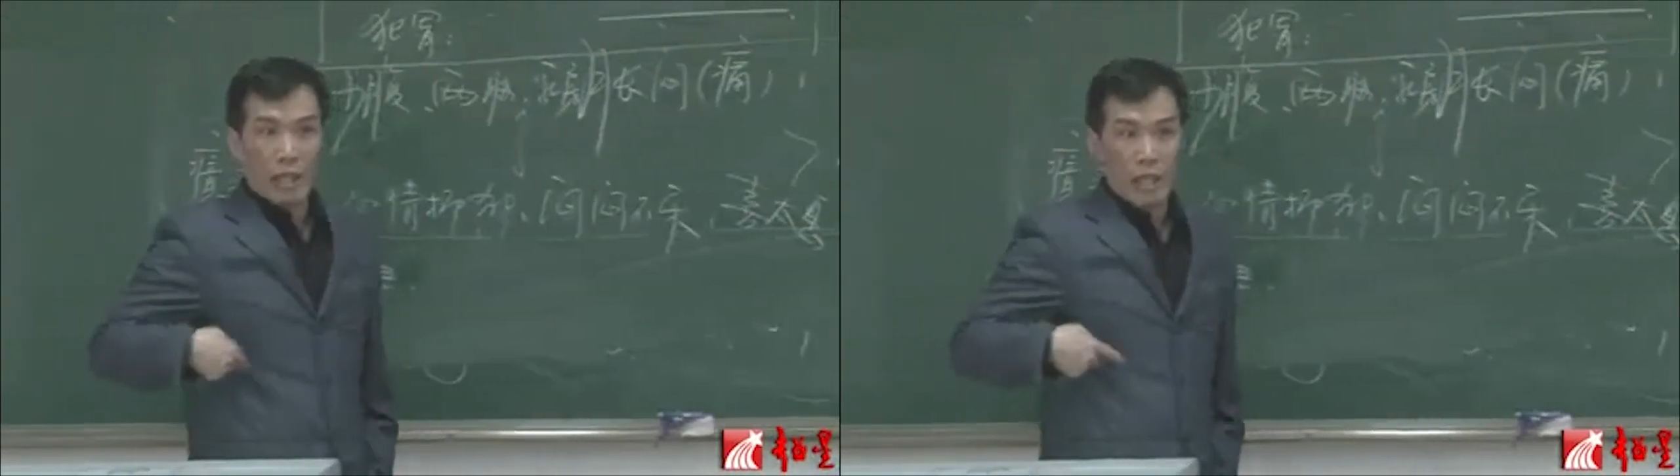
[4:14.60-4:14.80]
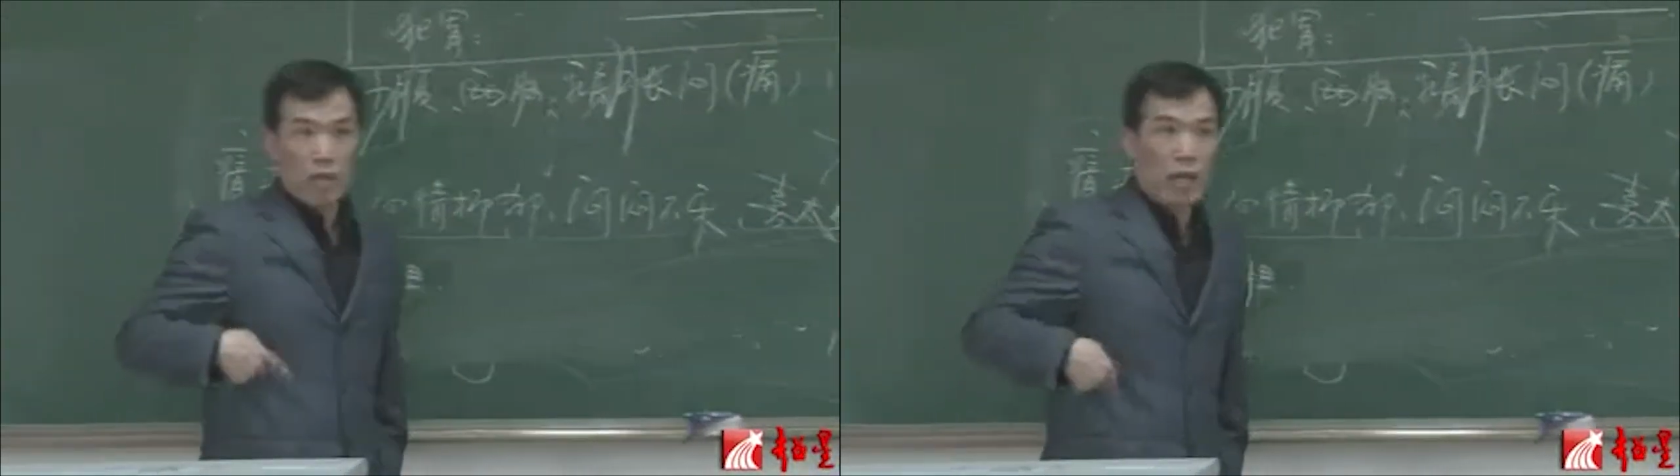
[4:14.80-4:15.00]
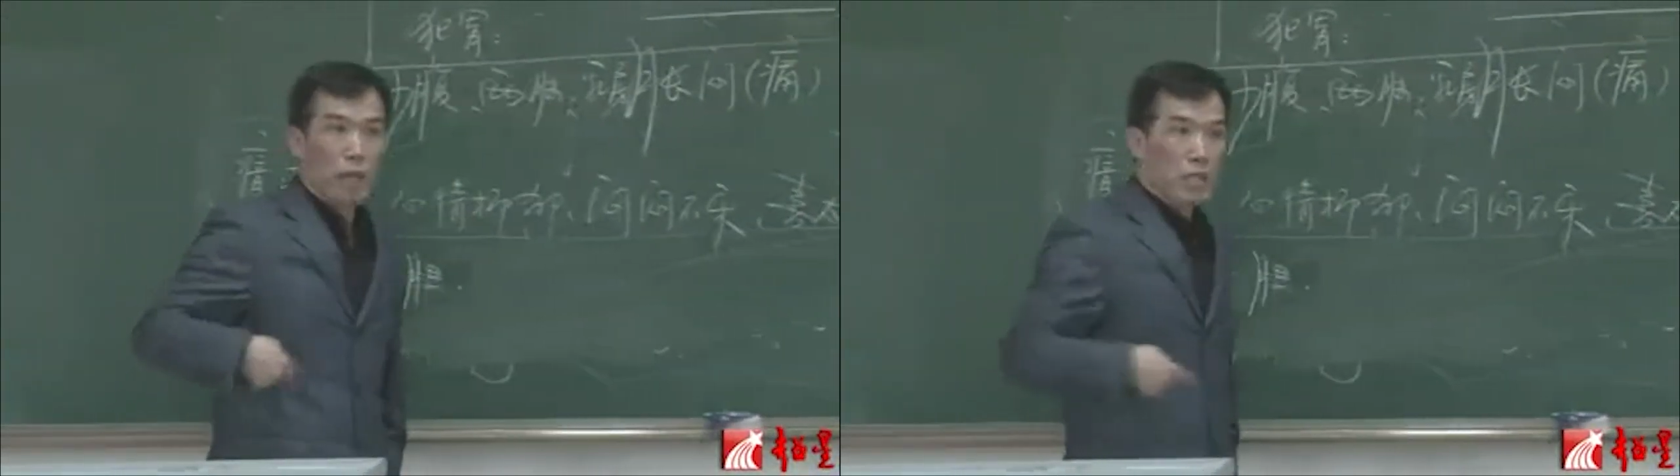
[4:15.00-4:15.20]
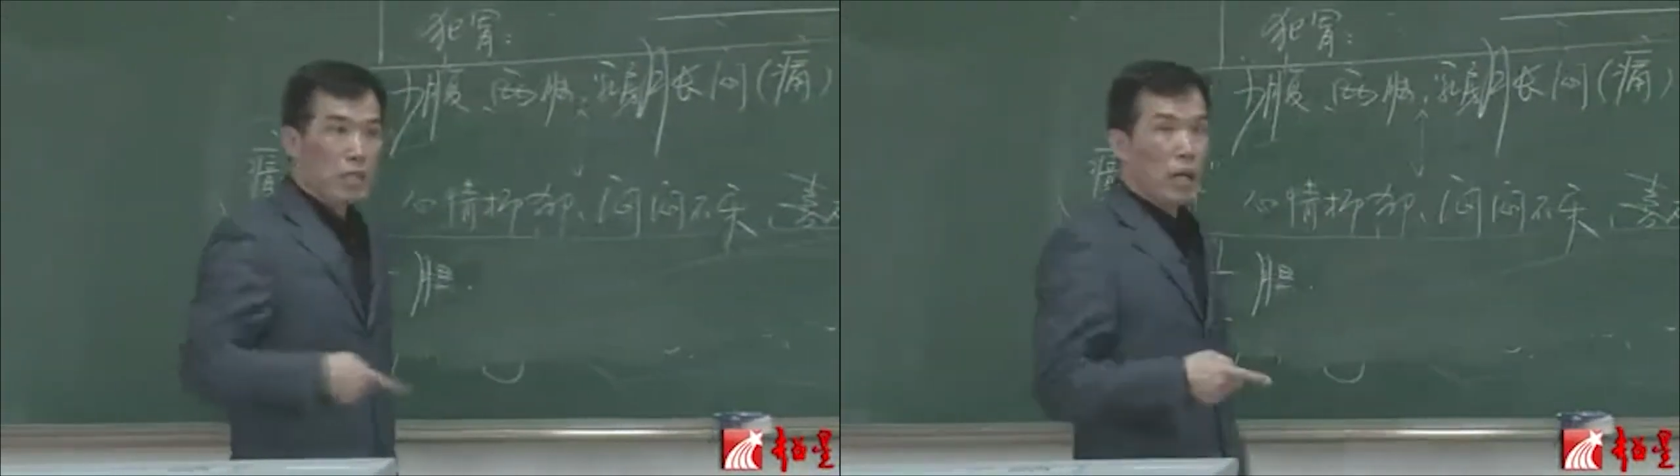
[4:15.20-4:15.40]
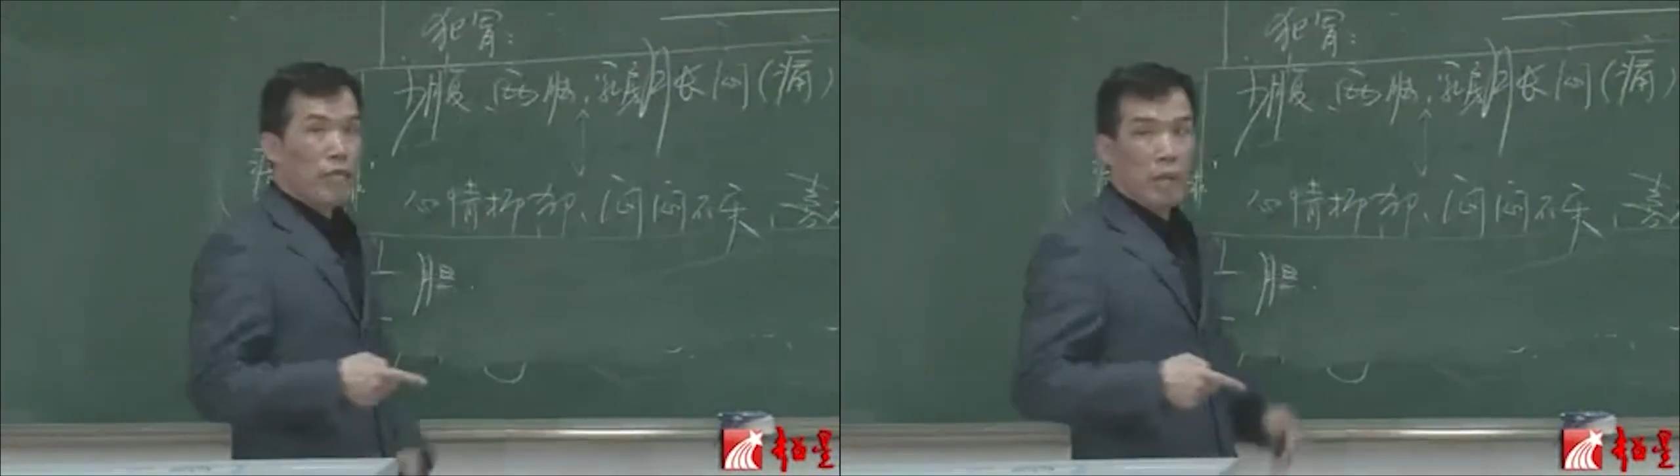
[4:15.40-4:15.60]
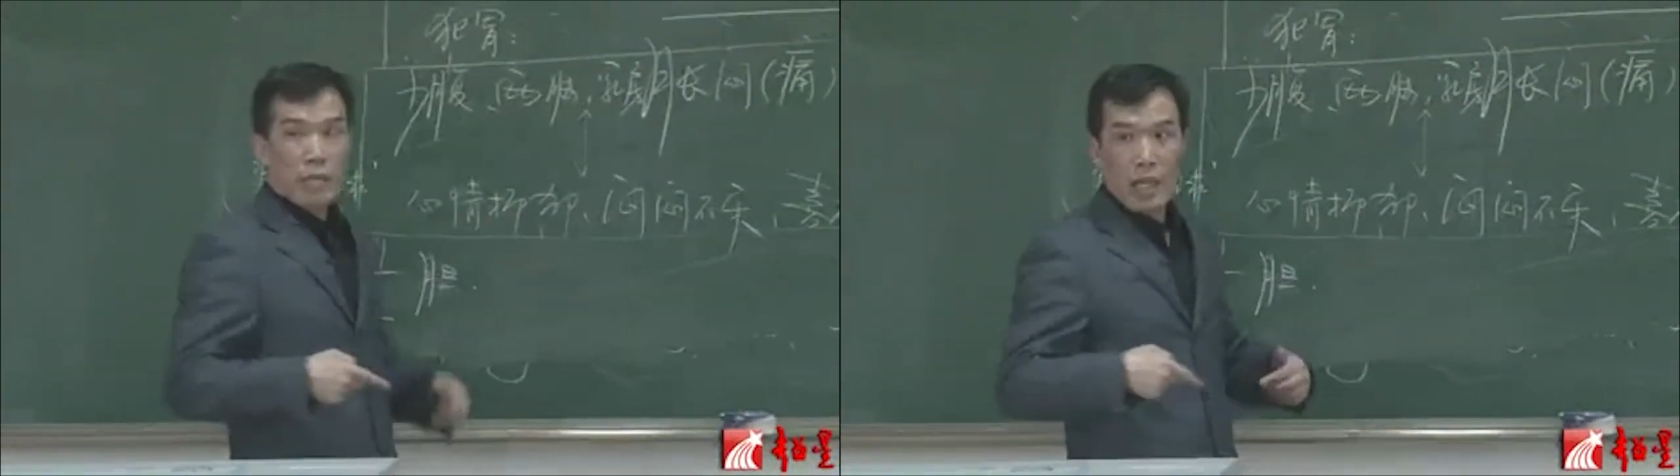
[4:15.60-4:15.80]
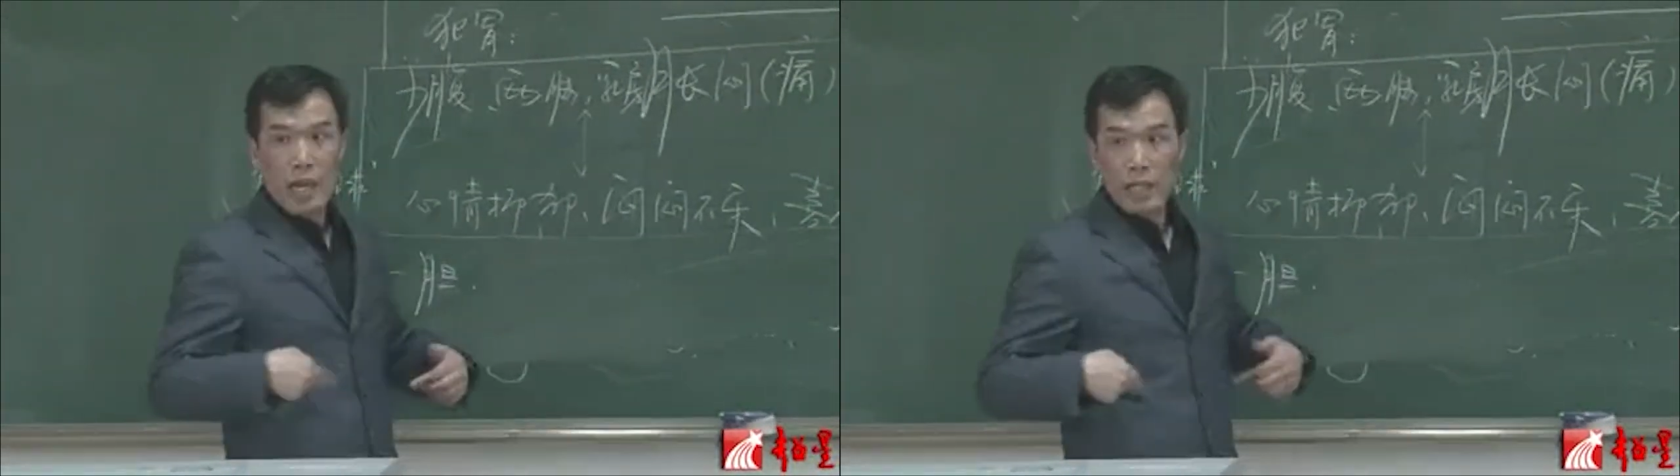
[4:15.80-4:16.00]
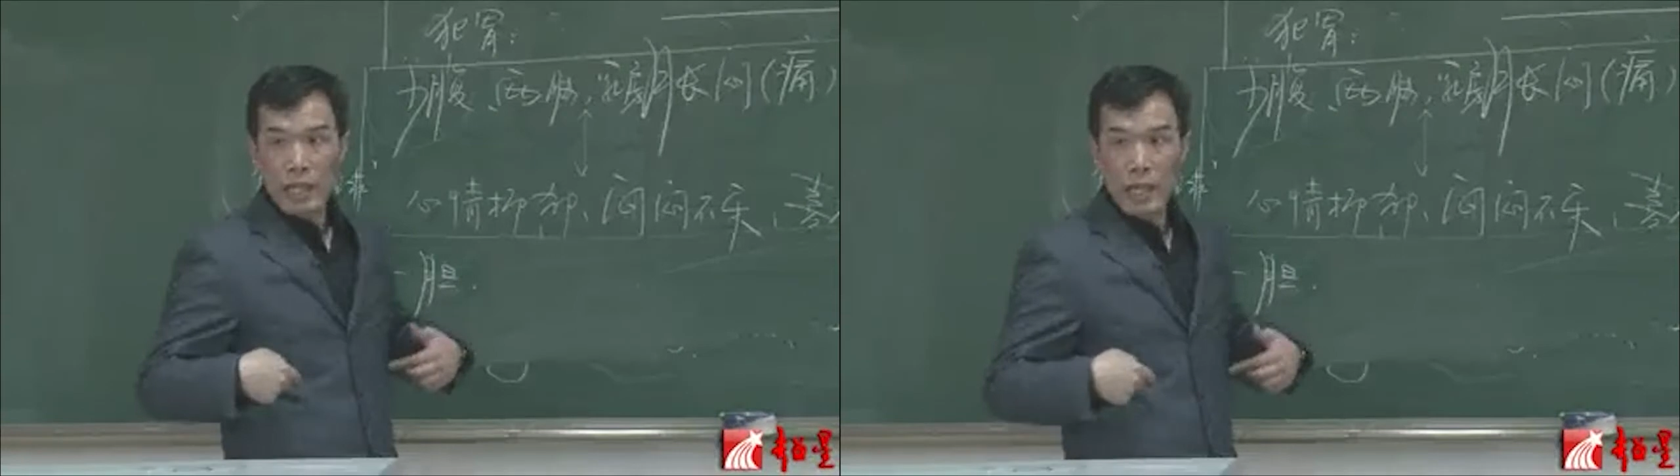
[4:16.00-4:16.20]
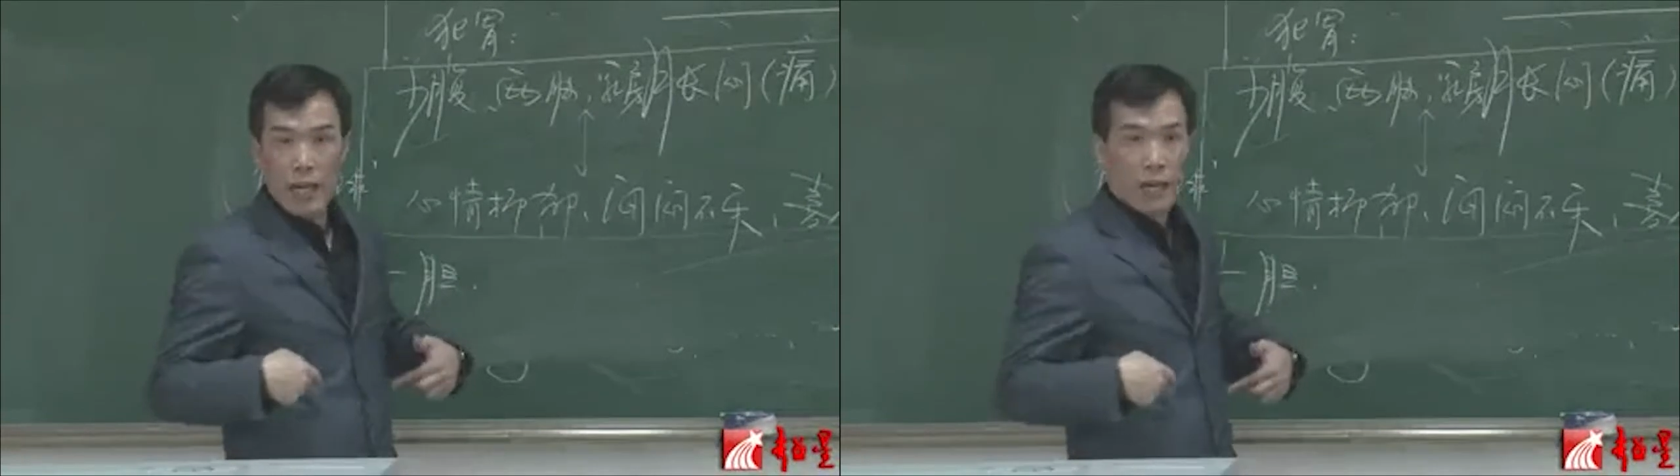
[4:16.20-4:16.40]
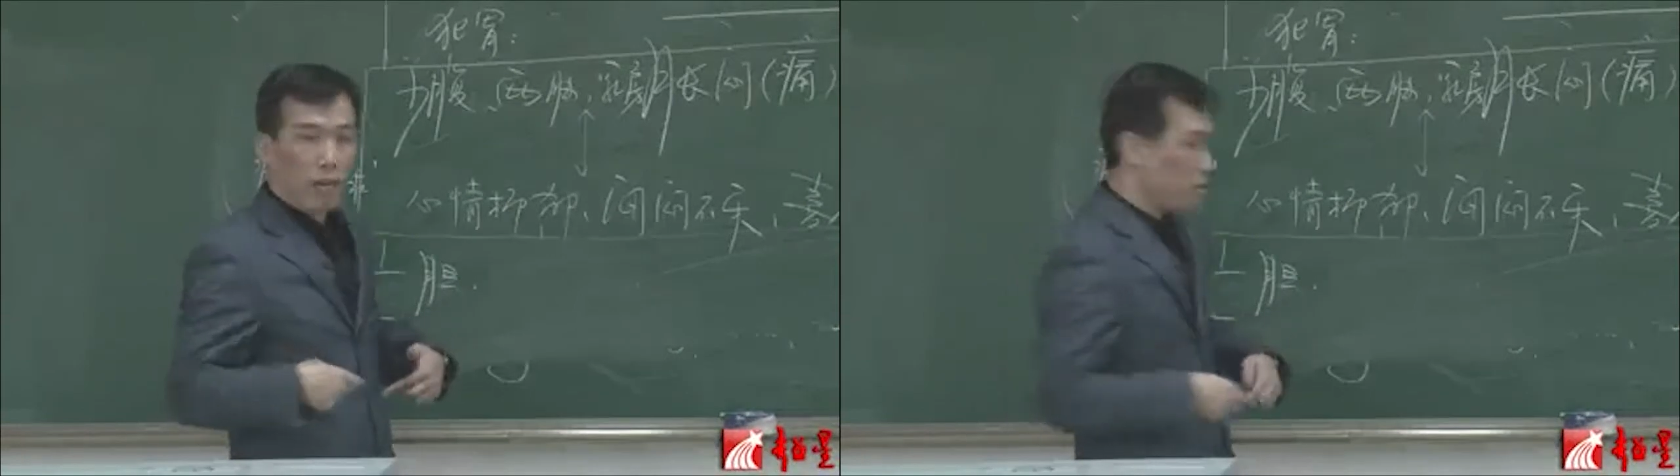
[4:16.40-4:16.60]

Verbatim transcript: 的定位很明显的，未必是两邪了啊，